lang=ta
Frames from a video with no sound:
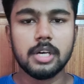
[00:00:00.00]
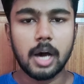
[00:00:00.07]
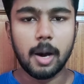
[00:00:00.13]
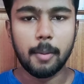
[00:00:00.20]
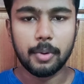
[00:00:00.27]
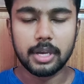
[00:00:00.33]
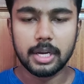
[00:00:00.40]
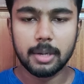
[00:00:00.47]

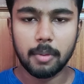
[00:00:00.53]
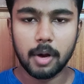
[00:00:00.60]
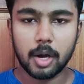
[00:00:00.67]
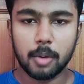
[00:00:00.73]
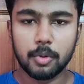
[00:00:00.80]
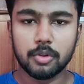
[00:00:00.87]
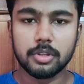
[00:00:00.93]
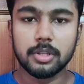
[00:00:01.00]
அப்போ இங்கிட்டு
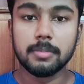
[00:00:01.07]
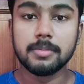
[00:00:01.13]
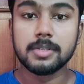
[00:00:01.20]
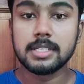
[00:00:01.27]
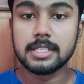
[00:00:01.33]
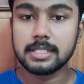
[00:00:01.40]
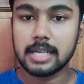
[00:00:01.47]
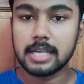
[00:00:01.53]
பார்க்கும்போது வந்து
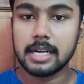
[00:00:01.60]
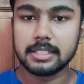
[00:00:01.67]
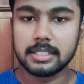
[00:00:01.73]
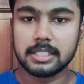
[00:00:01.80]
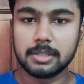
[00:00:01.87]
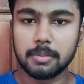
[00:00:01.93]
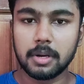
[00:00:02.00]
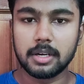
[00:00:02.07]
பிஸ்னஸ்
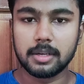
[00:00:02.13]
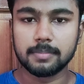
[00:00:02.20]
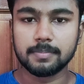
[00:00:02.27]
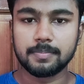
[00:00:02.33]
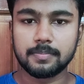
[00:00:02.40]
ஸ்டாட்டிஸ்டிக்ஸ் பாருங்கள்